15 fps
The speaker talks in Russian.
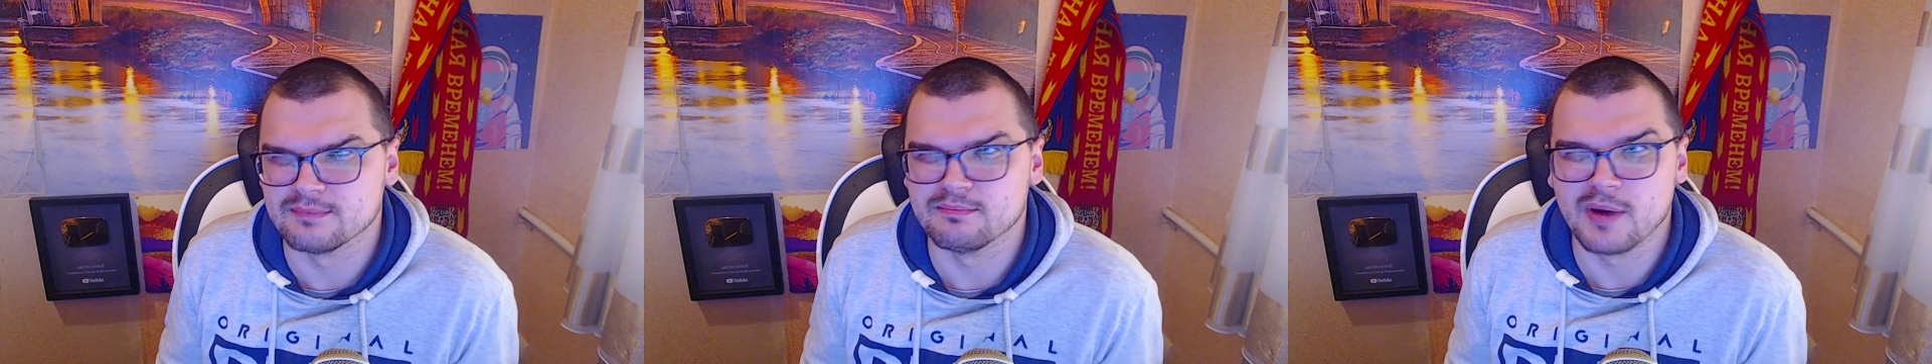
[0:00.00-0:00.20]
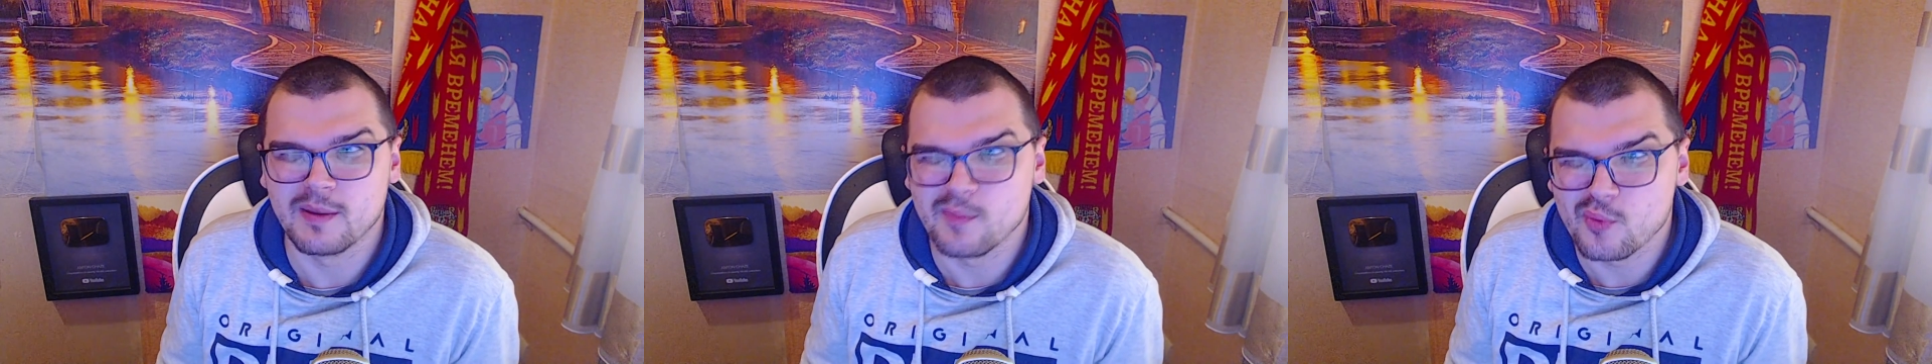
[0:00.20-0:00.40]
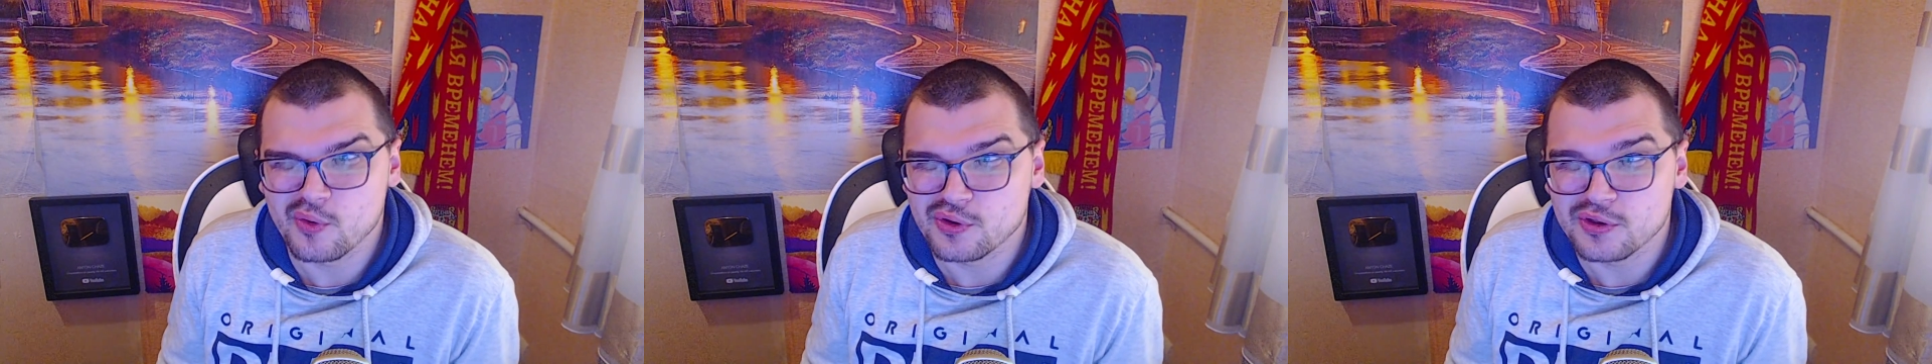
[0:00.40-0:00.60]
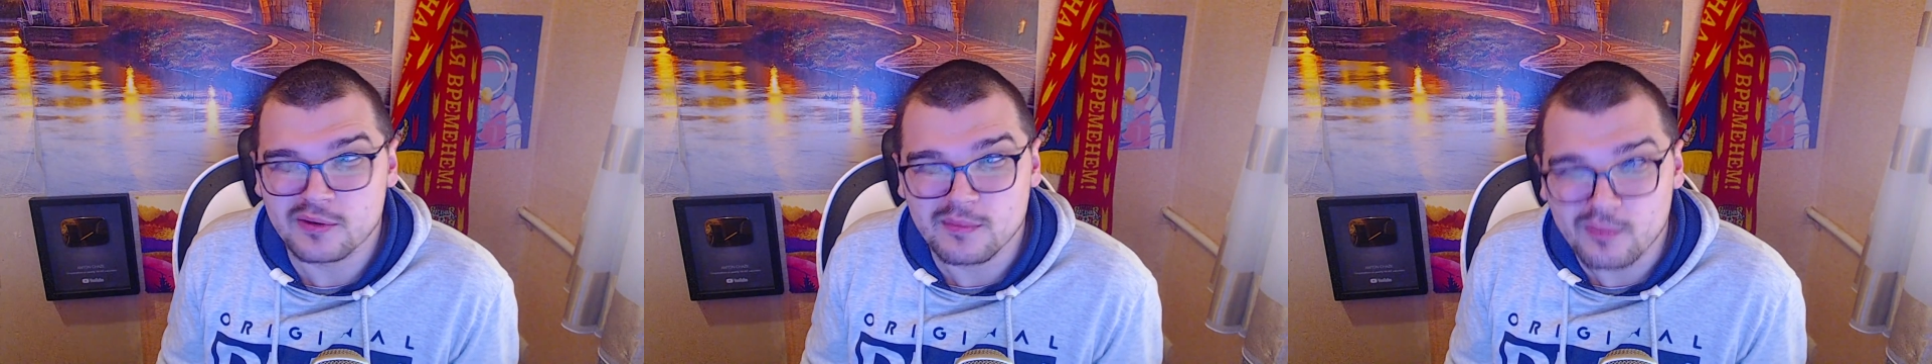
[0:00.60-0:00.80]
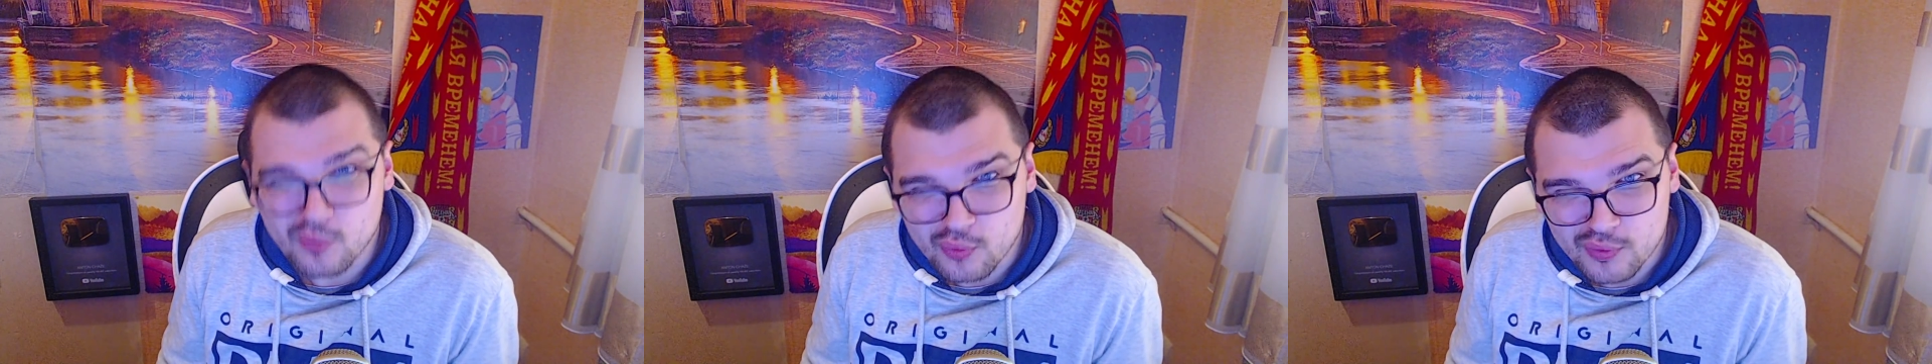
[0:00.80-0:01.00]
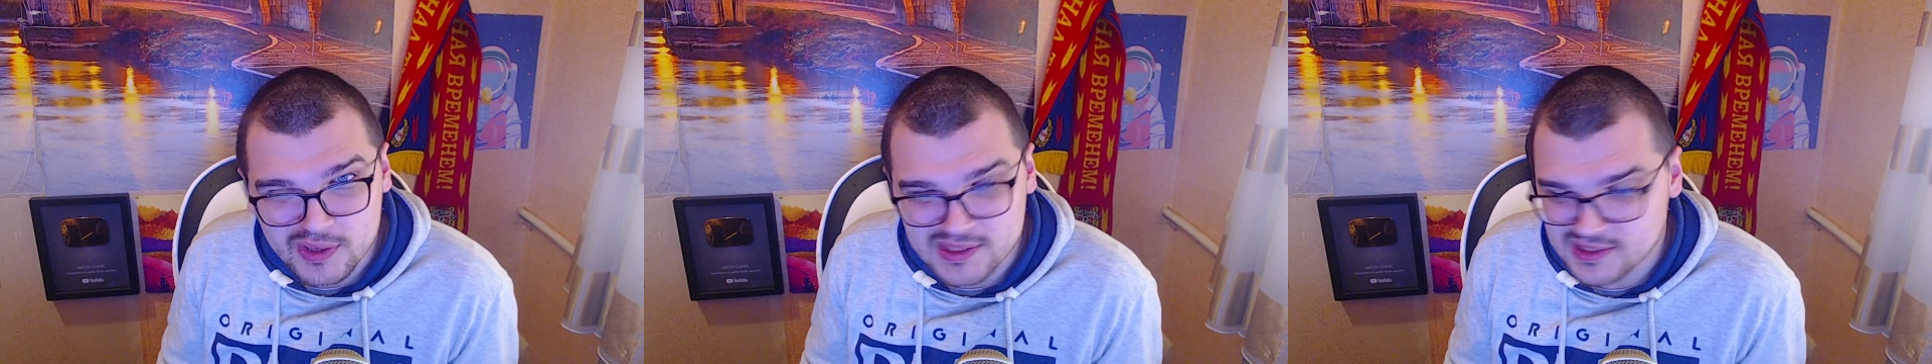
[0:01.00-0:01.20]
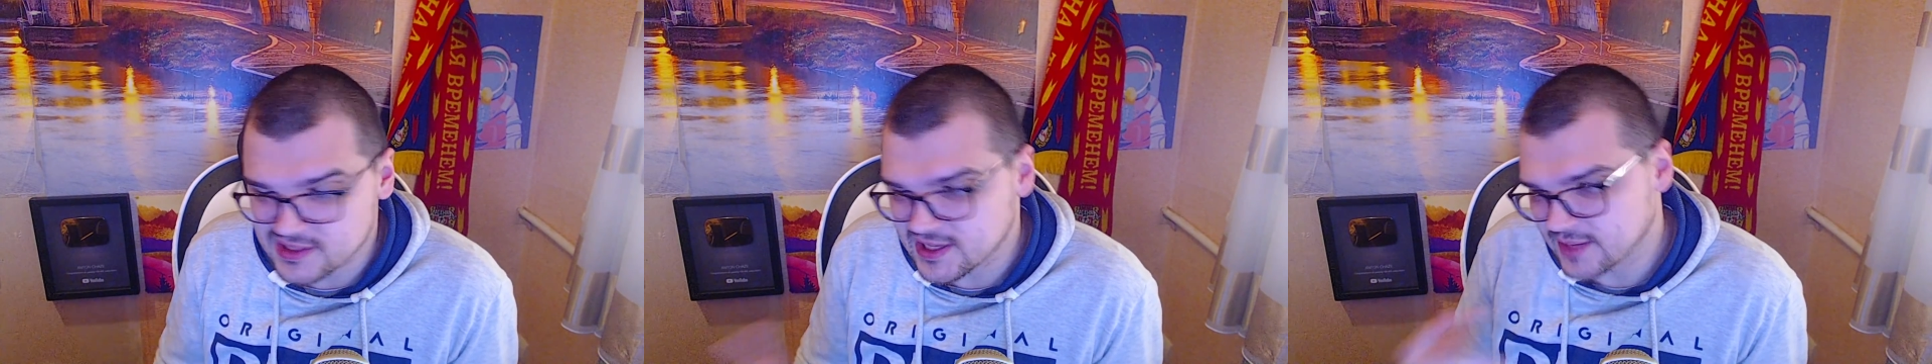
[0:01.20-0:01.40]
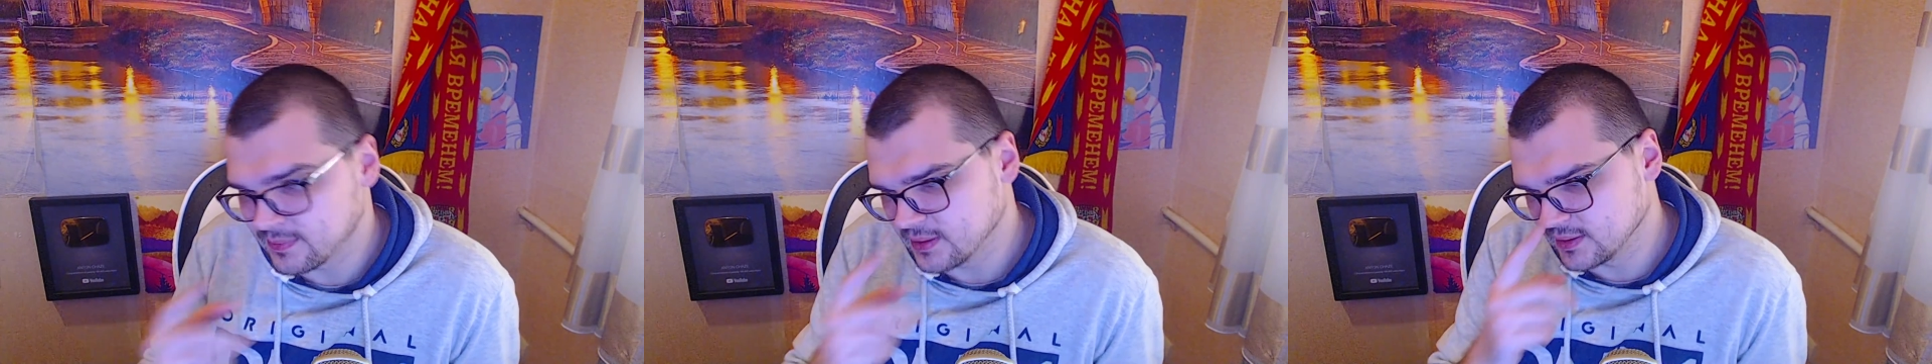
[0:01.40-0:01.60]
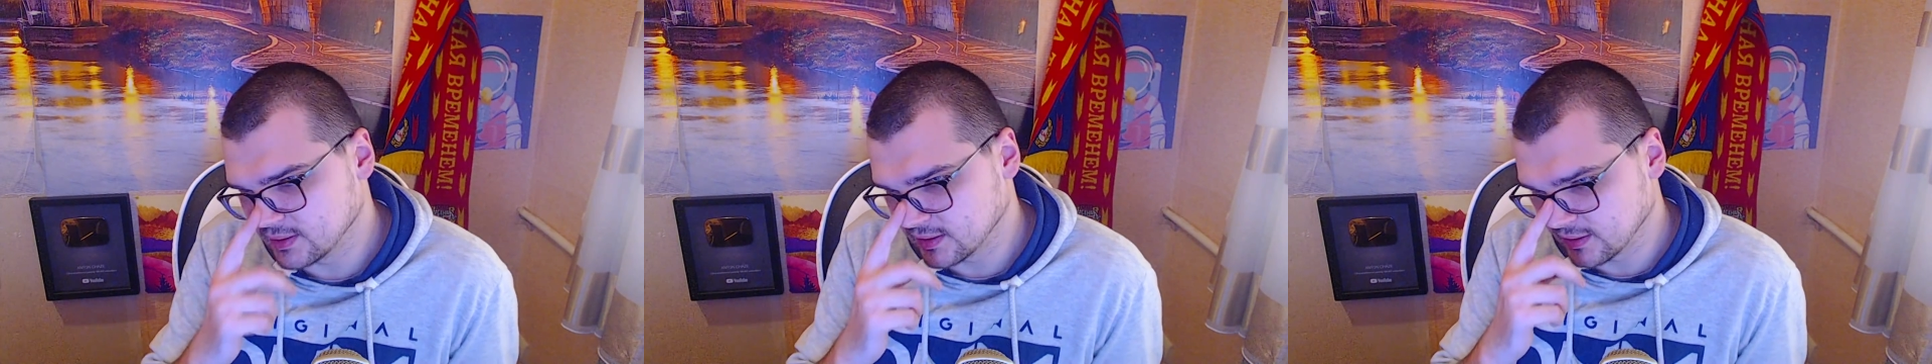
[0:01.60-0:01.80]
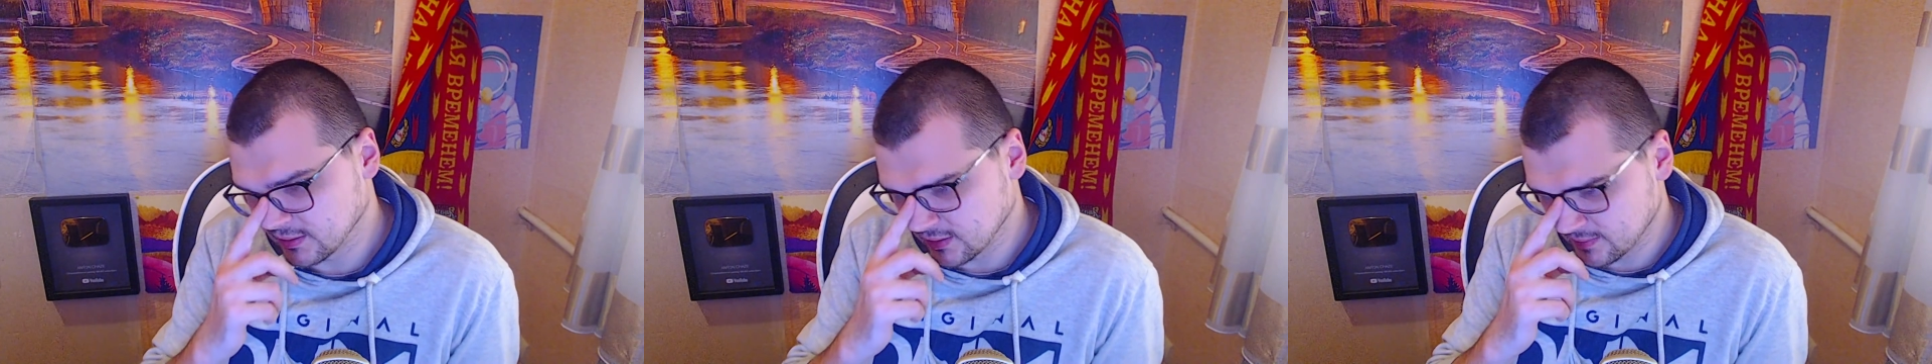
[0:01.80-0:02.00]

по-моему, если я опять-таки не